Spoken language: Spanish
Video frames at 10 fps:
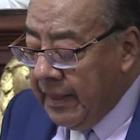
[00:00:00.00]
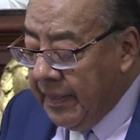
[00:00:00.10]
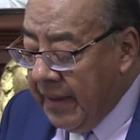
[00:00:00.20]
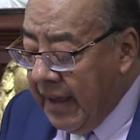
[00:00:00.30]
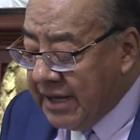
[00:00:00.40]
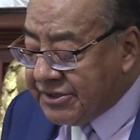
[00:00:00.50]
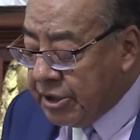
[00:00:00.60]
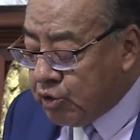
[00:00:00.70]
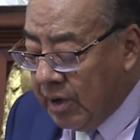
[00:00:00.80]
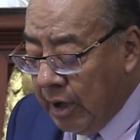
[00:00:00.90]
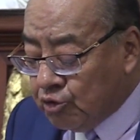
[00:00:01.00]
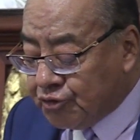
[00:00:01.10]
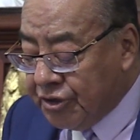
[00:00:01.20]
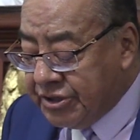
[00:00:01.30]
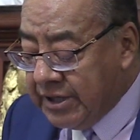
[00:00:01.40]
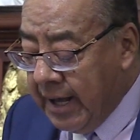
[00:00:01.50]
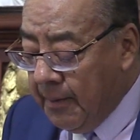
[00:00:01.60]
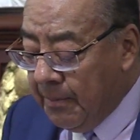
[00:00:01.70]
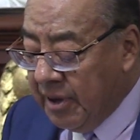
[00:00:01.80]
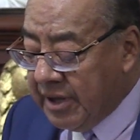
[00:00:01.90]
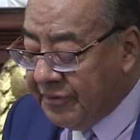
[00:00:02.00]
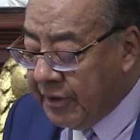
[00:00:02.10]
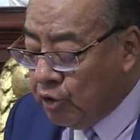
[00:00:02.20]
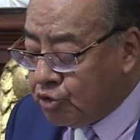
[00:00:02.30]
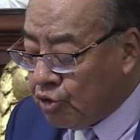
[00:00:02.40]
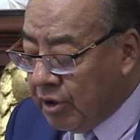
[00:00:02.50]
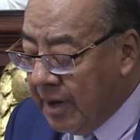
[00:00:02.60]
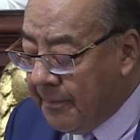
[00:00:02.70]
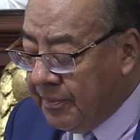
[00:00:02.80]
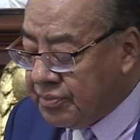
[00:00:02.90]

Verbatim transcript: de acceso a la justicia mediante el uso de